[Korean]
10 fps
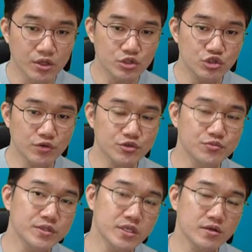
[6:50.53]
취업
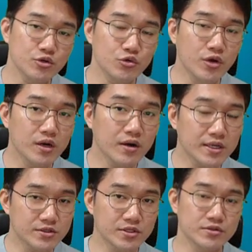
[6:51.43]
준비생을 위한
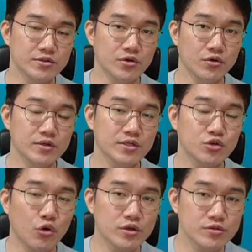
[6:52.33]
과정이거든요 그러니까
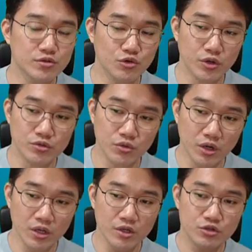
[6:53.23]
저 같은 경우에도